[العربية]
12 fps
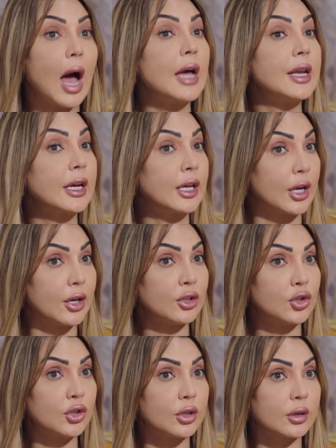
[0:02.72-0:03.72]
انا
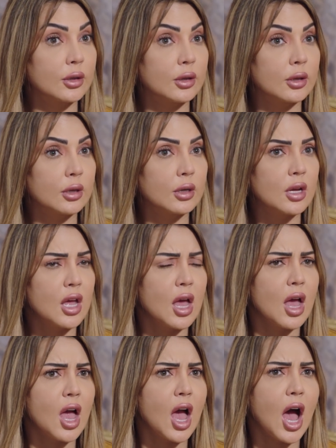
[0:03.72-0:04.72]
اكرهك
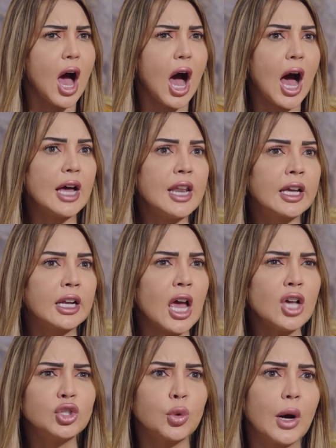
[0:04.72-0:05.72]
انا
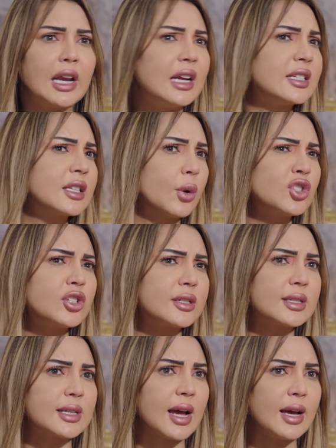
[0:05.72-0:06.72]
اكرهك وانا اللي
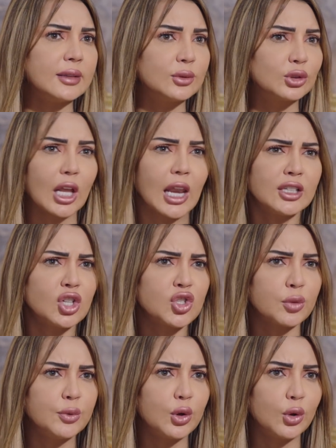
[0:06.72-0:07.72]
زوجتك السعد
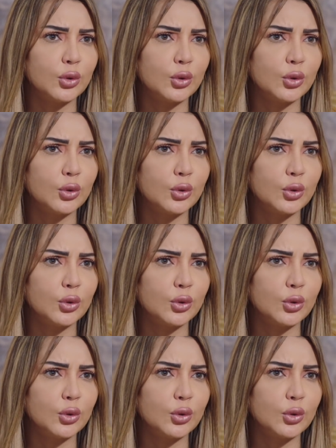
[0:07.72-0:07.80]
وطلعتك من